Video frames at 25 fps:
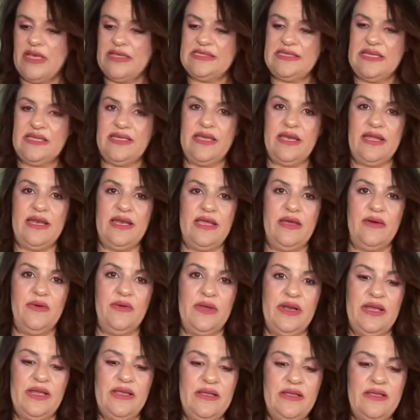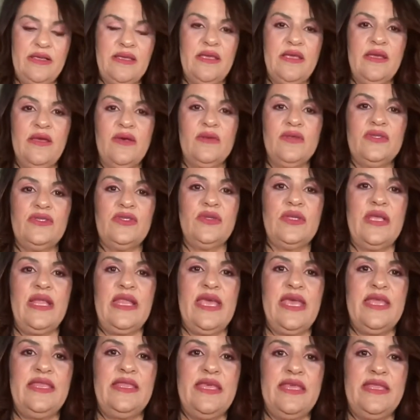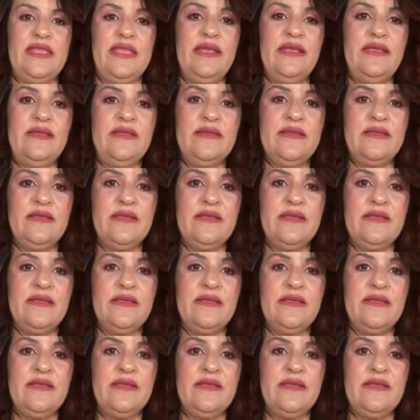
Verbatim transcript: a enseñarle ahora con su tarjetita.